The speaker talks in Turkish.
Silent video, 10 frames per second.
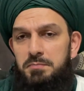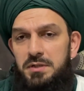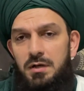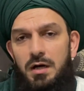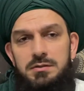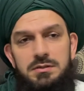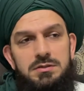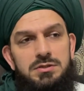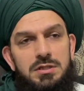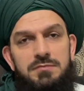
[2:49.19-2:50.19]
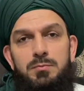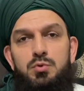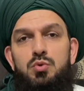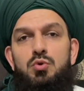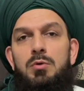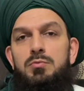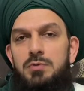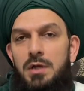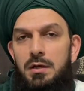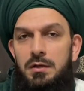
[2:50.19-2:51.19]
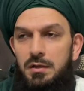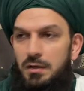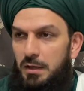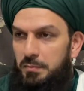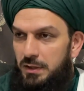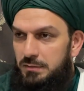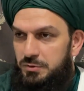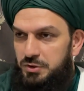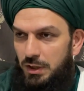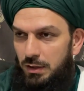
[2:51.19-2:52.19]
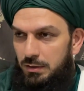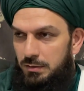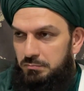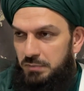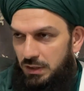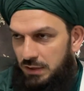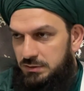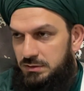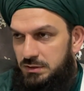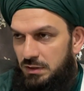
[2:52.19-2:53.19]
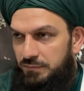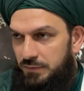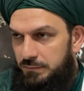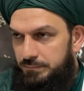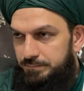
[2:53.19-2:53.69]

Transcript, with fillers: Bir hadisi şerifi bütün ömrüne rehber etmiş ya. Bir hadisi şerifi.